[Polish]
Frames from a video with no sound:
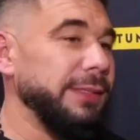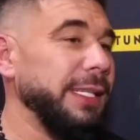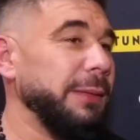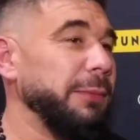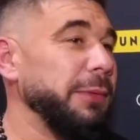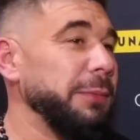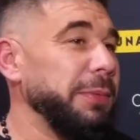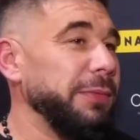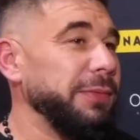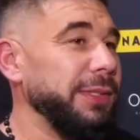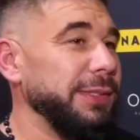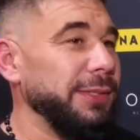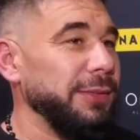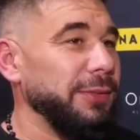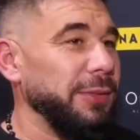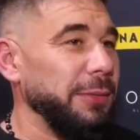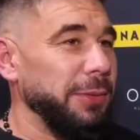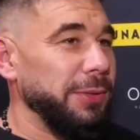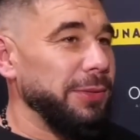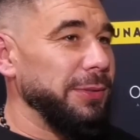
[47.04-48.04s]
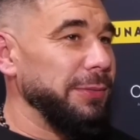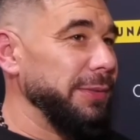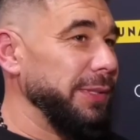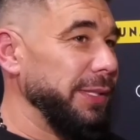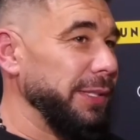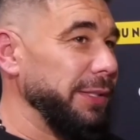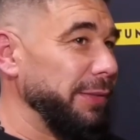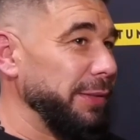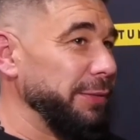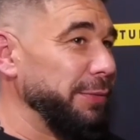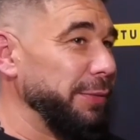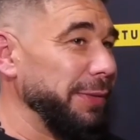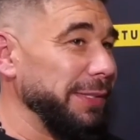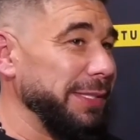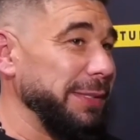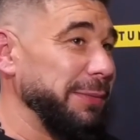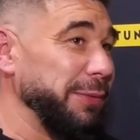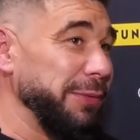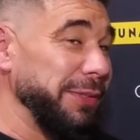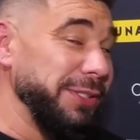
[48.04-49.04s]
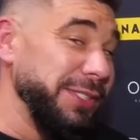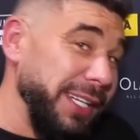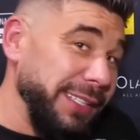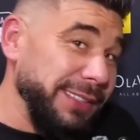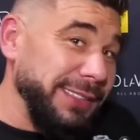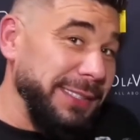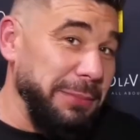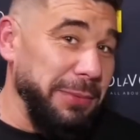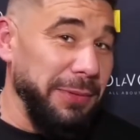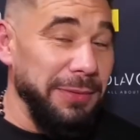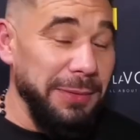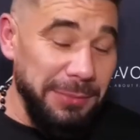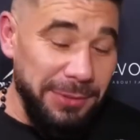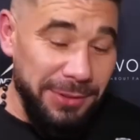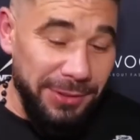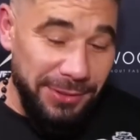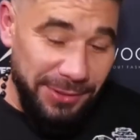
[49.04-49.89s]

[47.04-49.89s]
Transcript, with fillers: sam on pewnie co tobie, żeby nagrywać wywiad ze mną na ściance. Powiem ci,